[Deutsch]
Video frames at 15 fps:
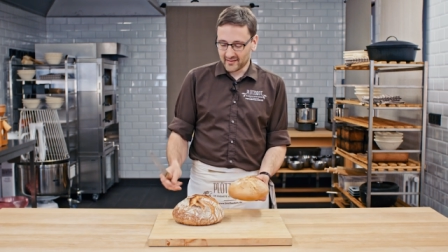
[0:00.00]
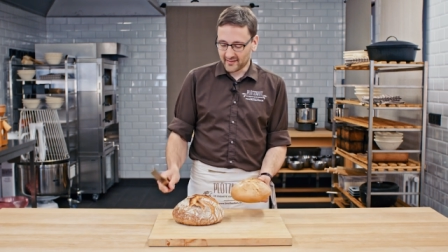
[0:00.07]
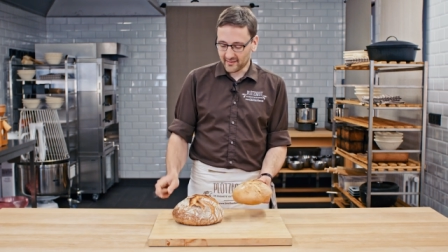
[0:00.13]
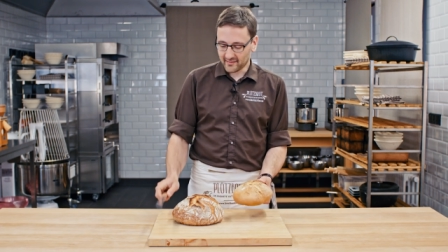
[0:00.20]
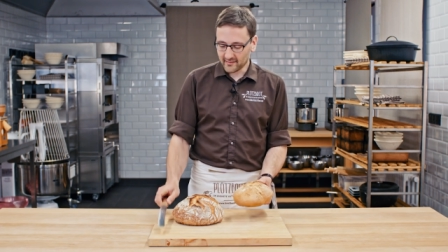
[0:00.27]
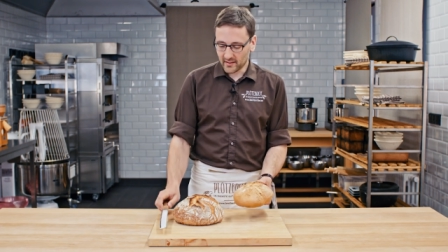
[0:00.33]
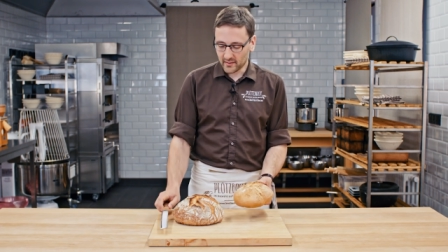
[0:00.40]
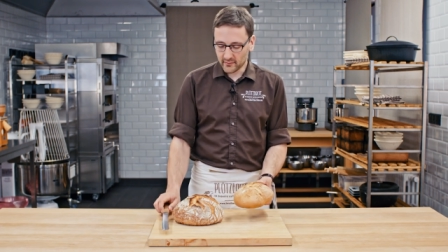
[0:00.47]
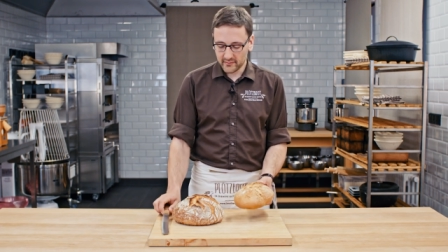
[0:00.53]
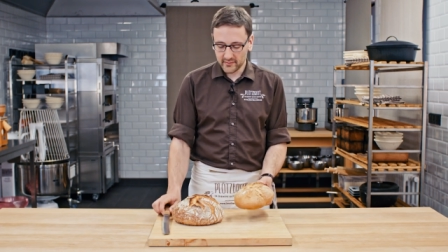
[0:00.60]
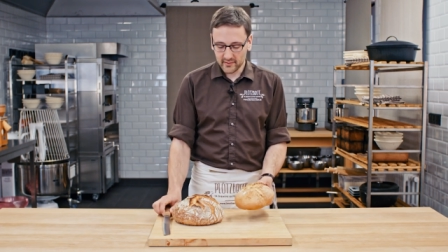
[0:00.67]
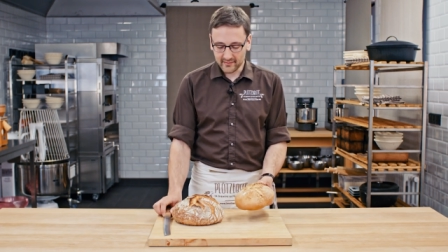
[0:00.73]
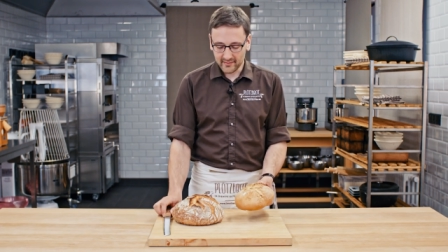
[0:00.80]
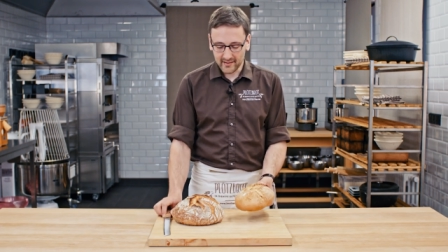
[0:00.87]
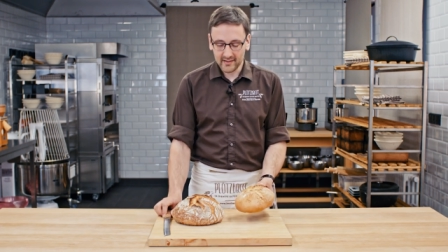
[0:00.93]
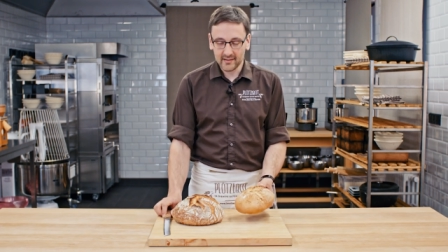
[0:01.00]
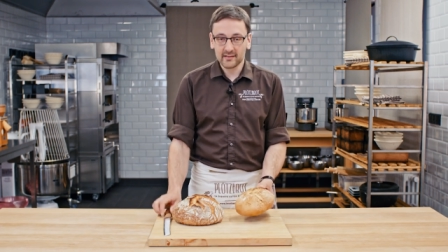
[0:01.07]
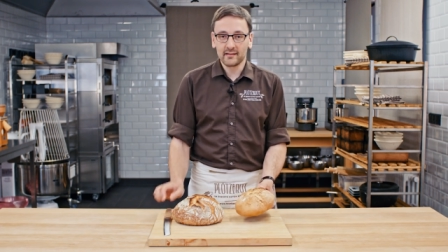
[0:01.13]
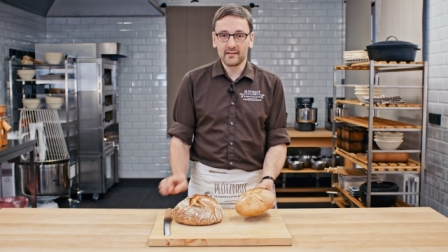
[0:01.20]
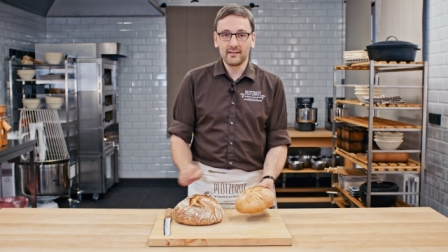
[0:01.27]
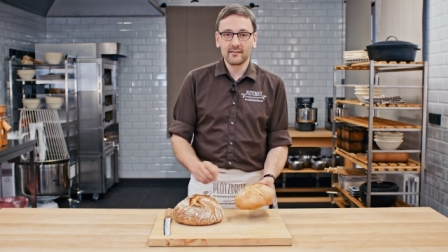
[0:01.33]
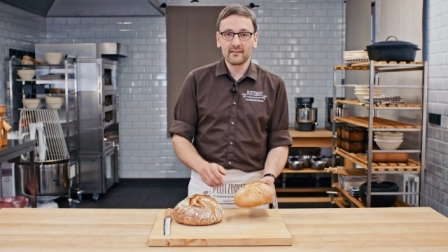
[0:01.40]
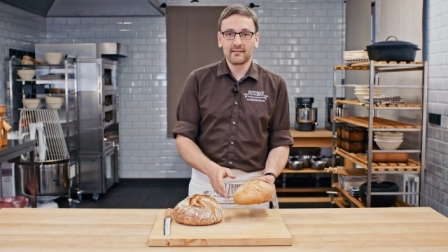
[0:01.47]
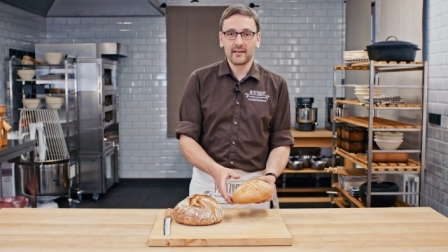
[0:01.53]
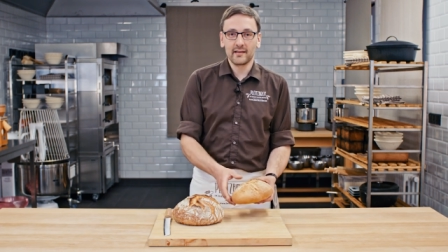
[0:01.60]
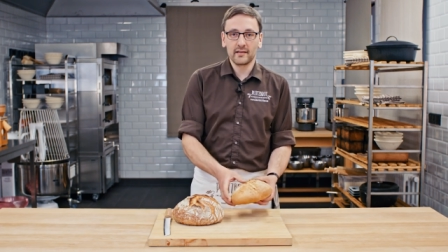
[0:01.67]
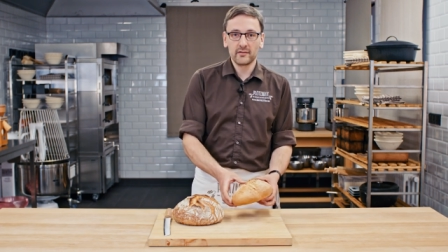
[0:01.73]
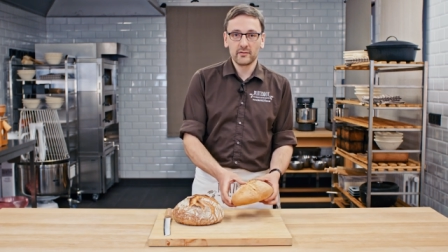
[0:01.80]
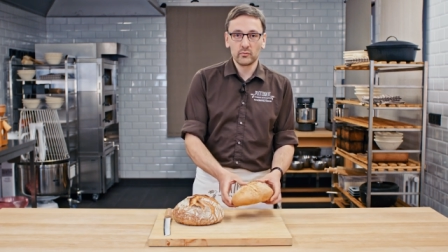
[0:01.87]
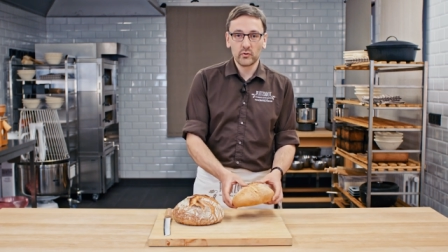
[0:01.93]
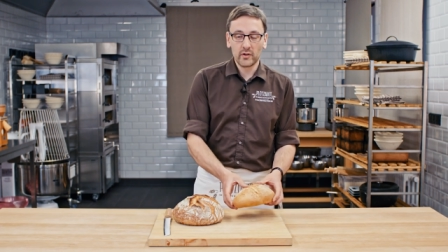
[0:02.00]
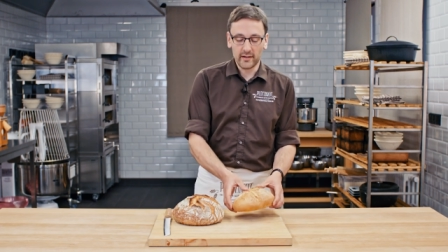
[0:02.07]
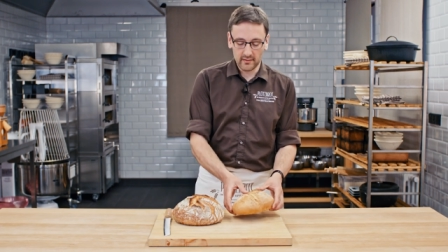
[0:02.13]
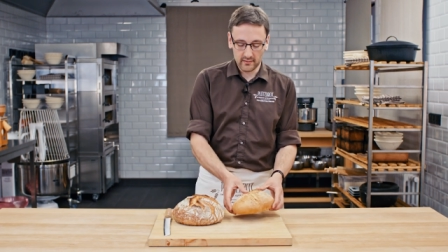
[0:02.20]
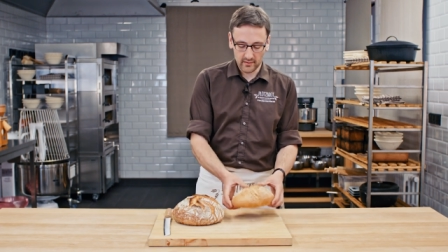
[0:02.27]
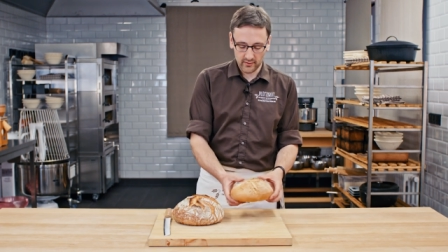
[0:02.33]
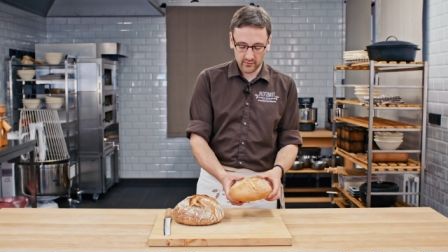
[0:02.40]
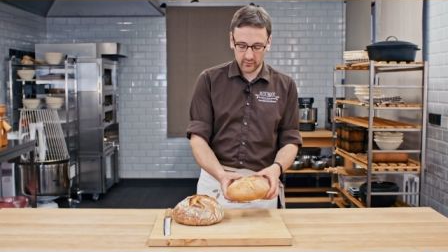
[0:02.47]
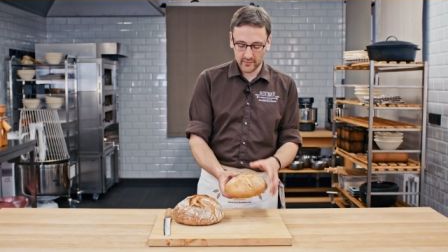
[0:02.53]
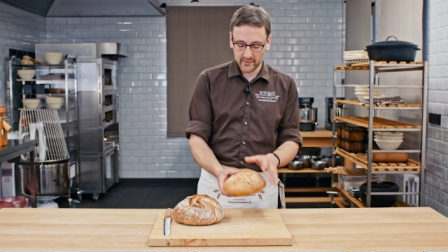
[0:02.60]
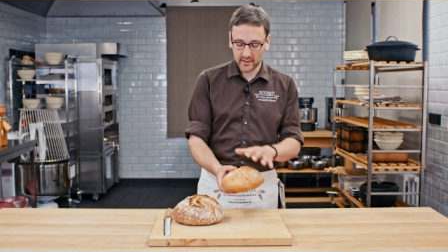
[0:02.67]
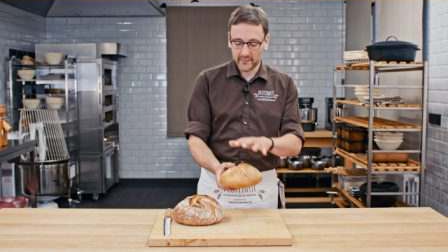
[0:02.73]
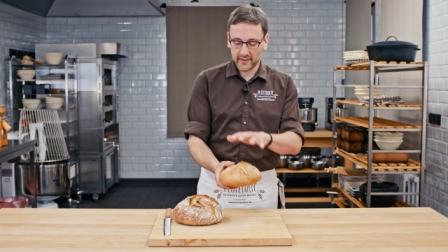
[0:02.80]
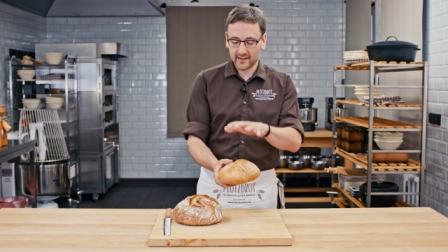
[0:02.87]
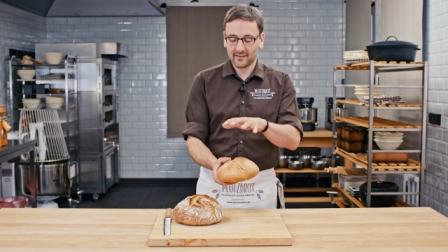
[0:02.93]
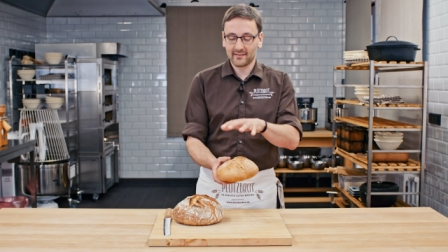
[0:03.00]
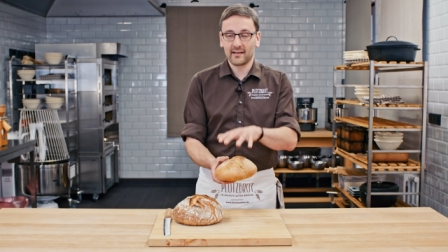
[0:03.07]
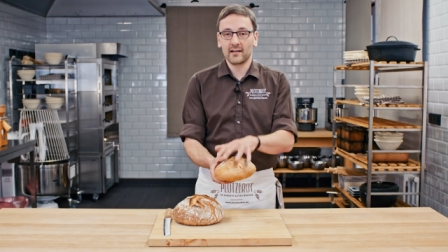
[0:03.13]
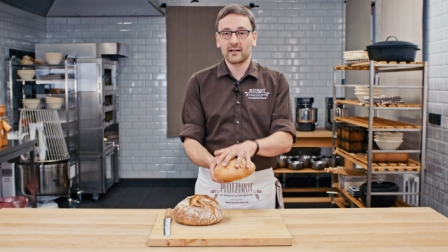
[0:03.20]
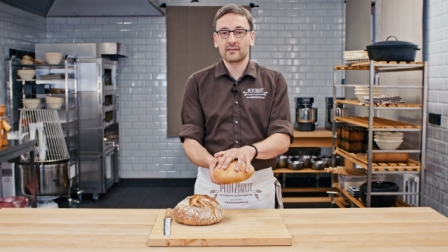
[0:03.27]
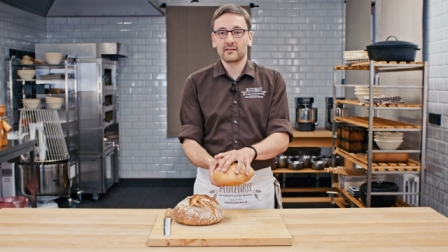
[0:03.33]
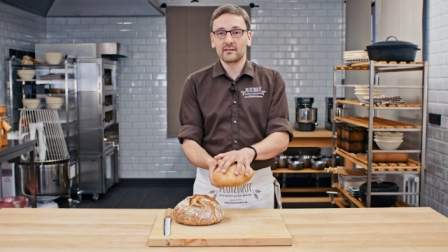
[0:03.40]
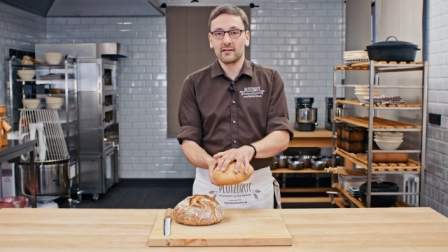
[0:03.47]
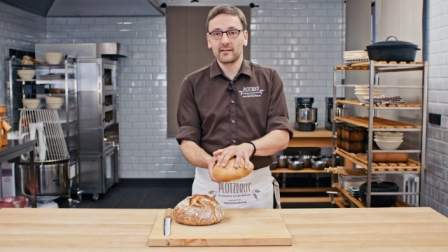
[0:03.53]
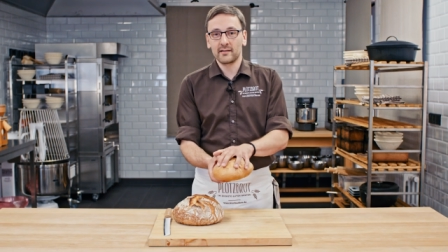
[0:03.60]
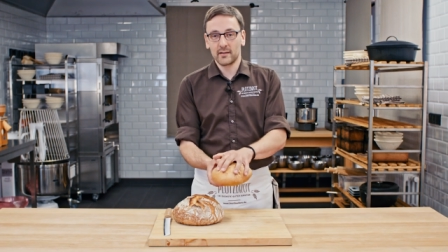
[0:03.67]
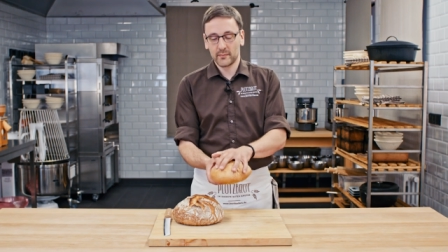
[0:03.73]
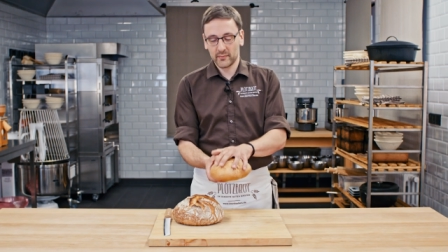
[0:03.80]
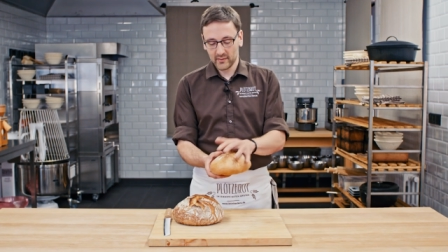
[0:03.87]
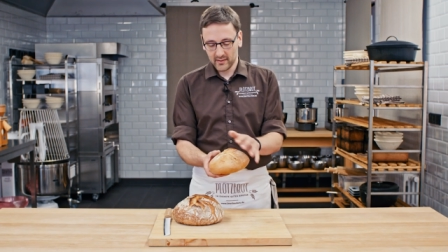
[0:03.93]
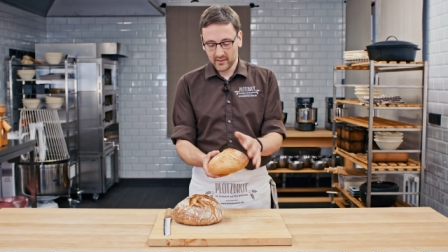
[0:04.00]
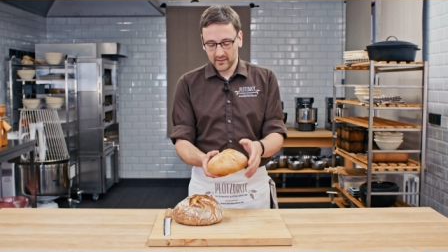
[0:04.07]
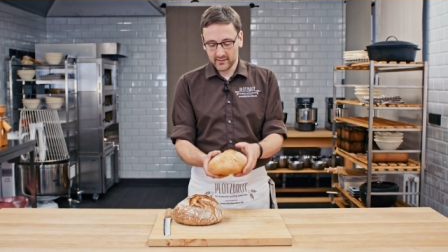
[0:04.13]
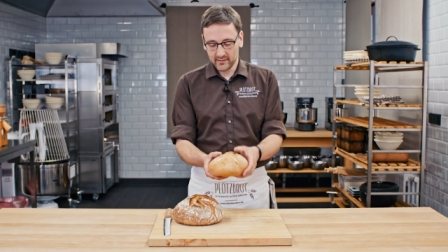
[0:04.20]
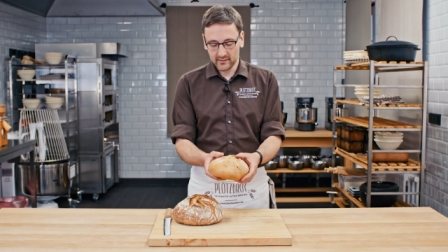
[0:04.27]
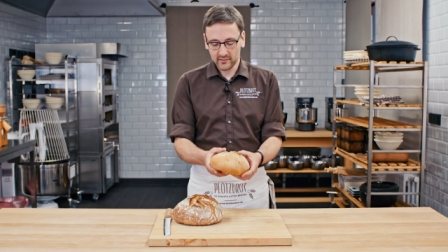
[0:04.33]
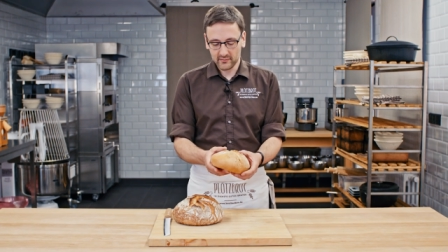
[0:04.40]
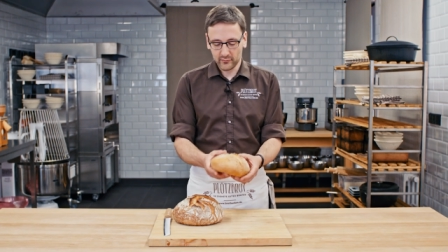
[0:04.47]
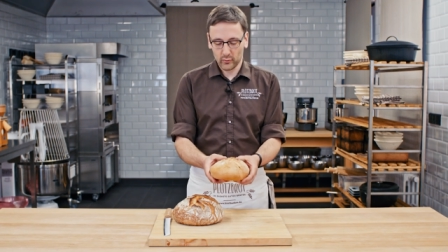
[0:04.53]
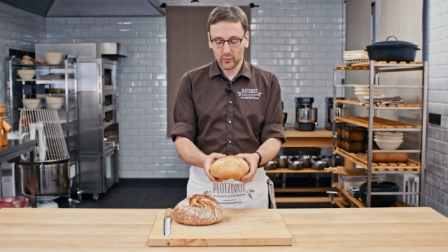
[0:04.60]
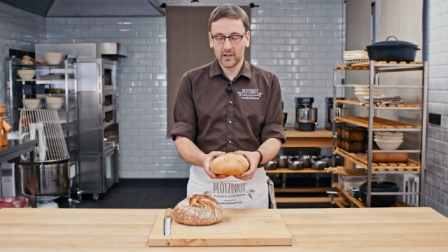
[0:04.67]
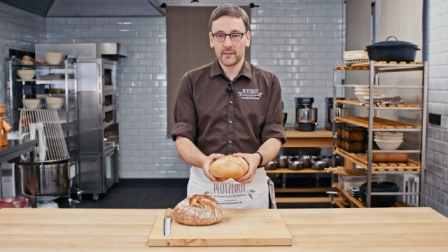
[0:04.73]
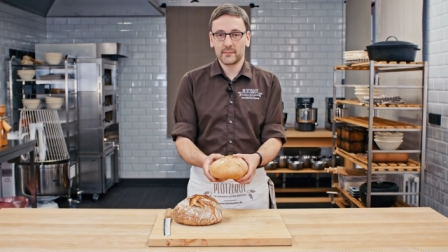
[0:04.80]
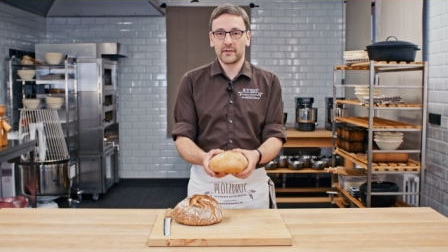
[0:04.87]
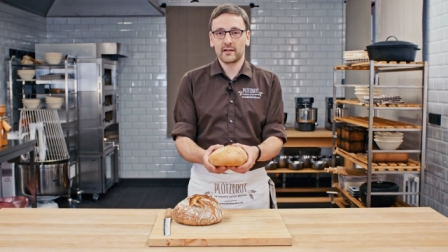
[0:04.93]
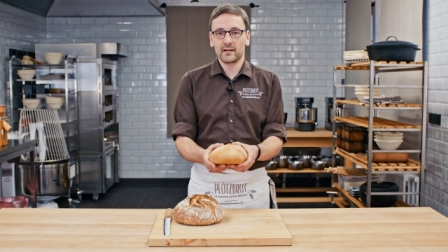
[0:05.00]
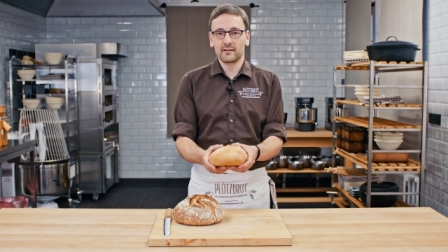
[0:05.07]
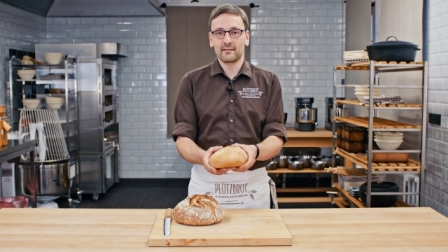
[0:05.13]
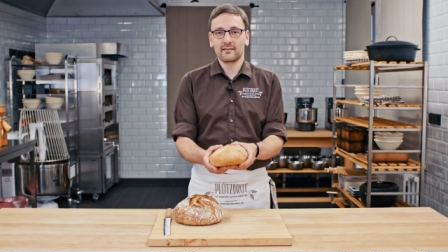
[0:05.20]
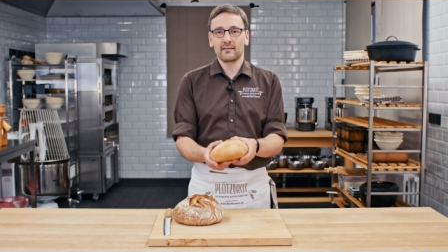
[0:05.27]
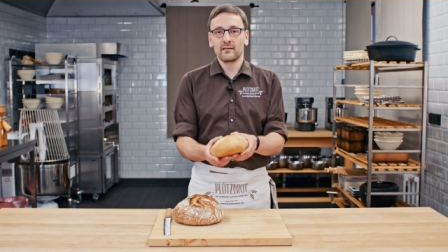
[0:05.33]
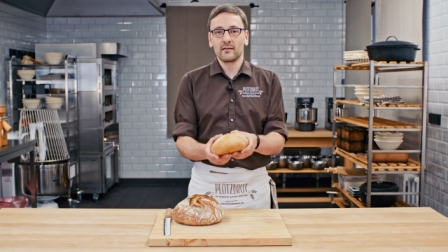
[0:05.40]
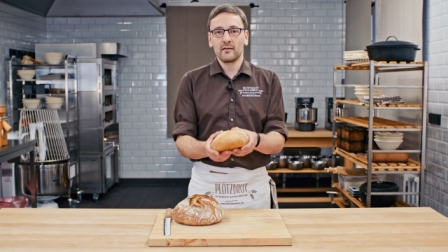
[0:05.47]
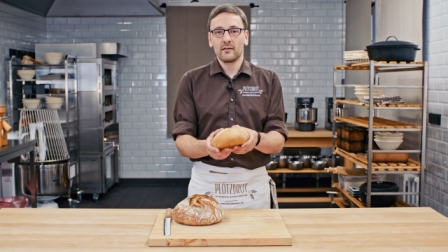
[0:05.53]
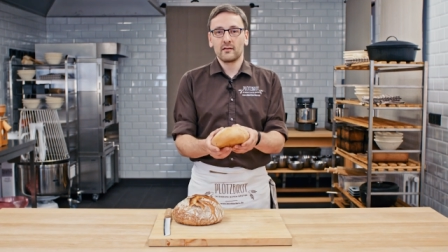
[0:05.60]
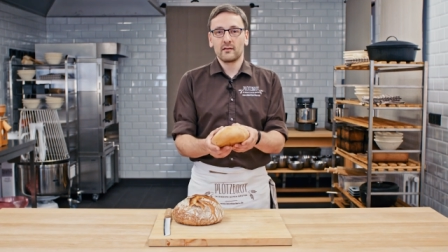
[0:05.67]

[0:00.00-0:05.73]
Das sind aber wieder Sachen, die sind sehr individuell. Also wenn der Bäcker sagt, ich habe hier vorgehabt, ein ganz